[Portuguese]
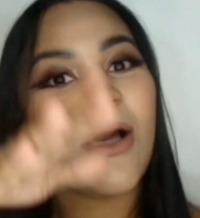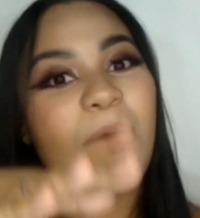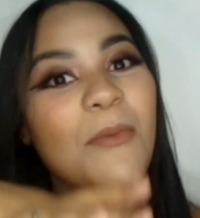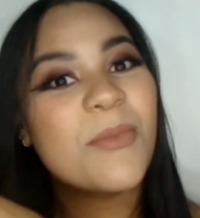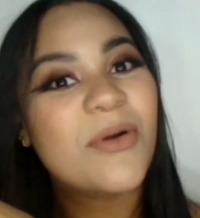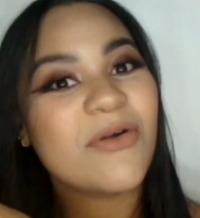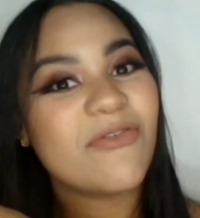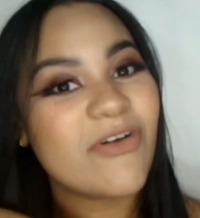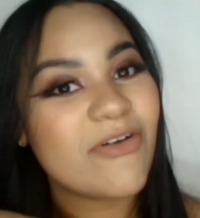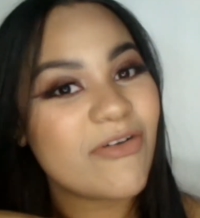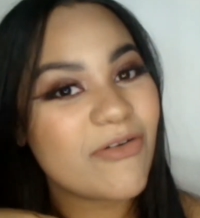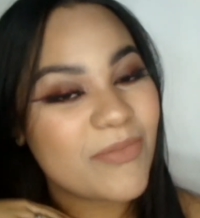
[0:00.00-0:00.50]

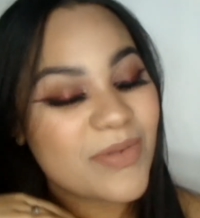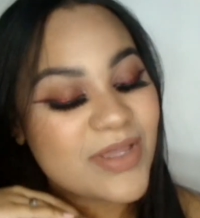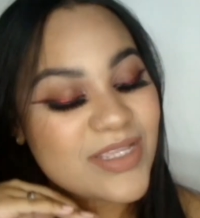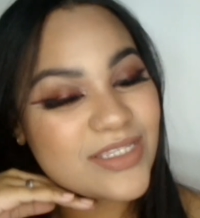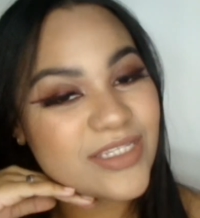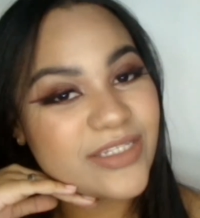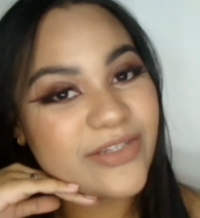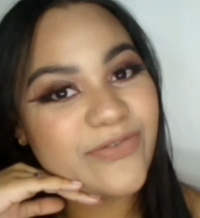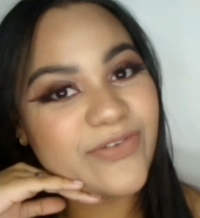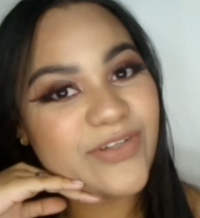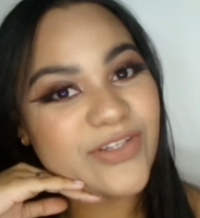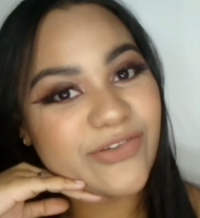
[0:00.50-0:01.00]
Provavelmente
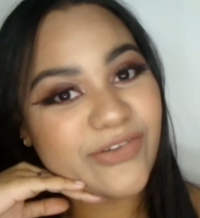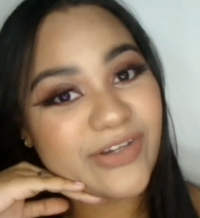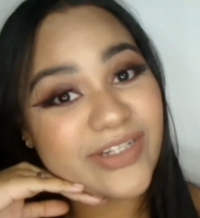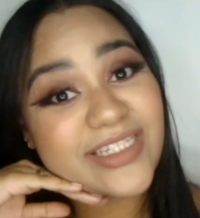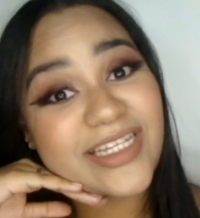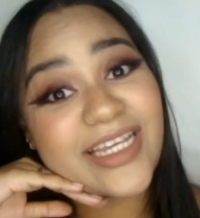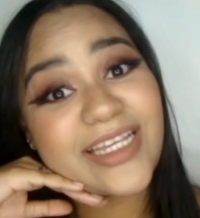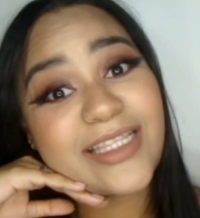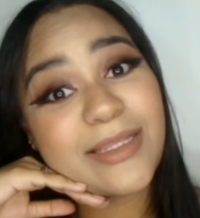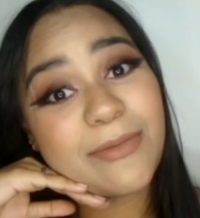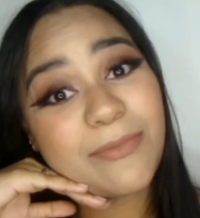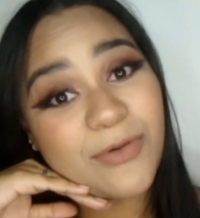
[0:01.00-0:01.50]
esse vídeo vai
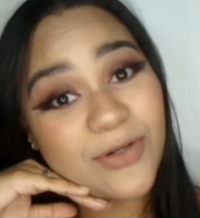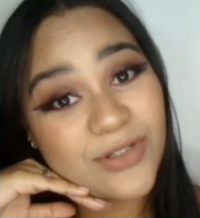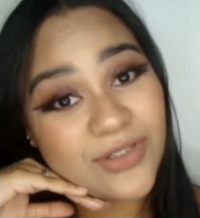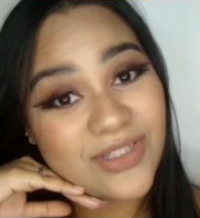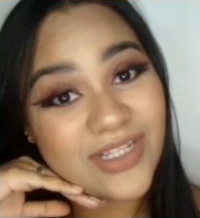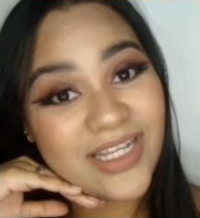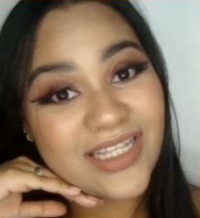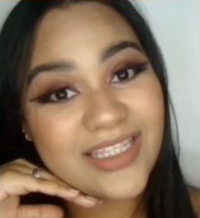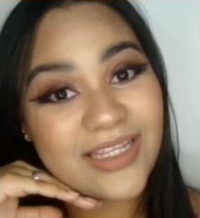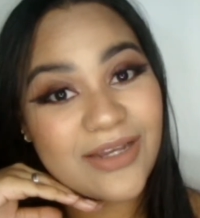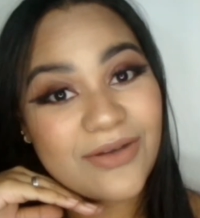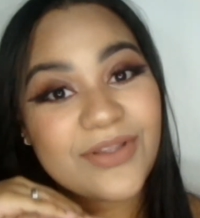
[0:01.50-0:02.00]
sair depois do
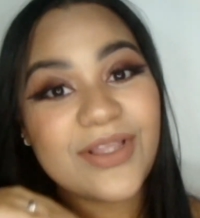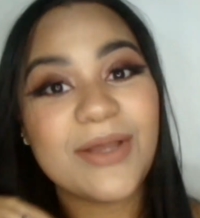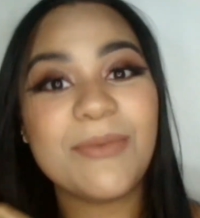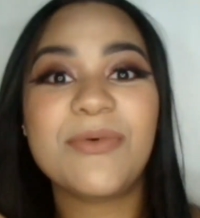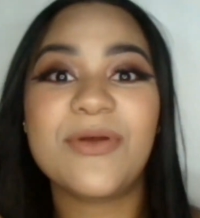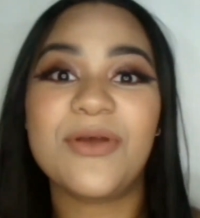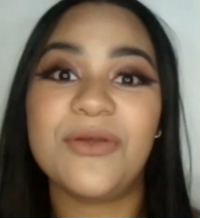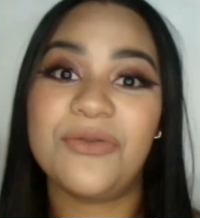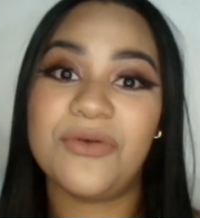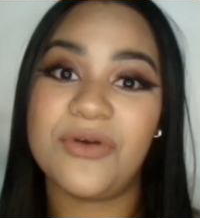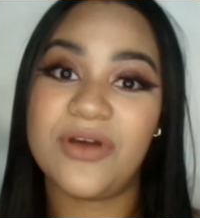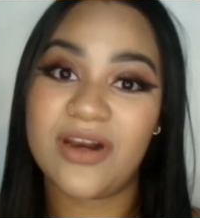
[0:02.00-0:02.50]
Natal, né?
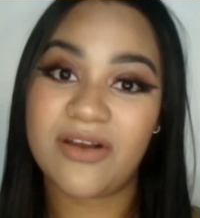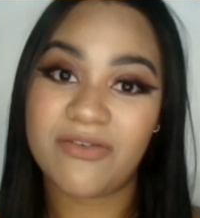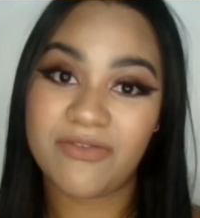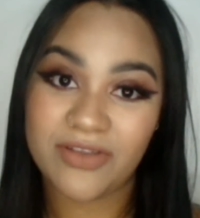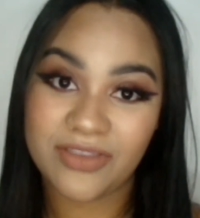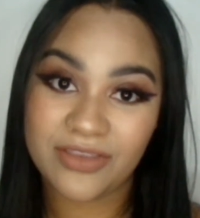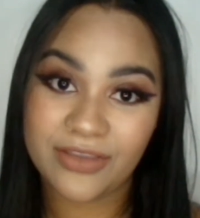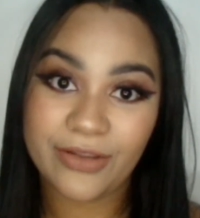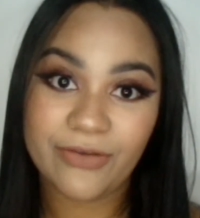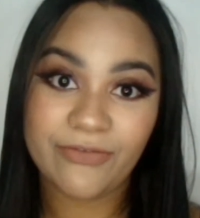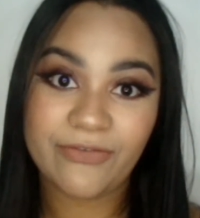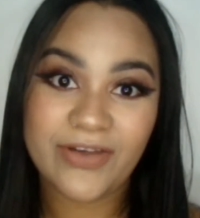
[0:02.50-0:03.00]
Porque eu tô
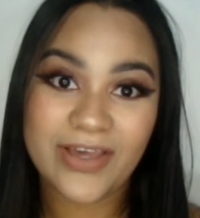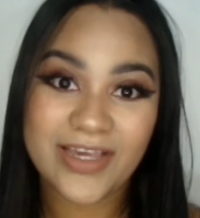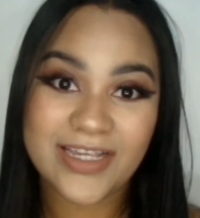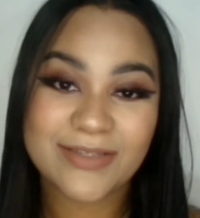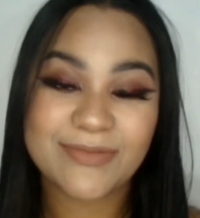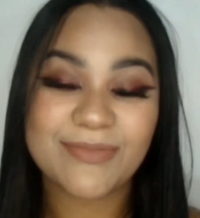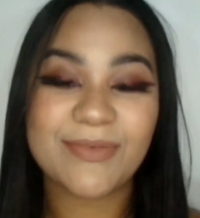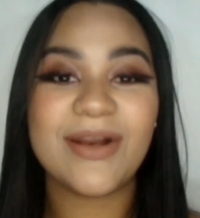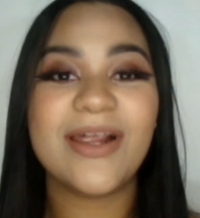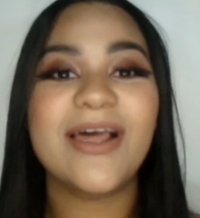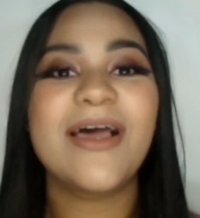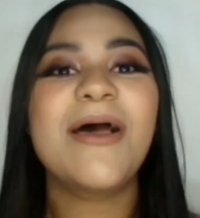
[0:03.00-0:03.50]
gravando na
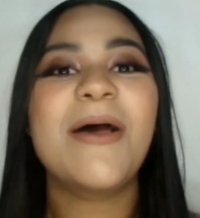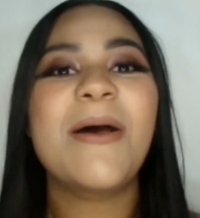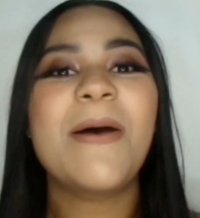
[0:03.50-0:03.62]
véspera.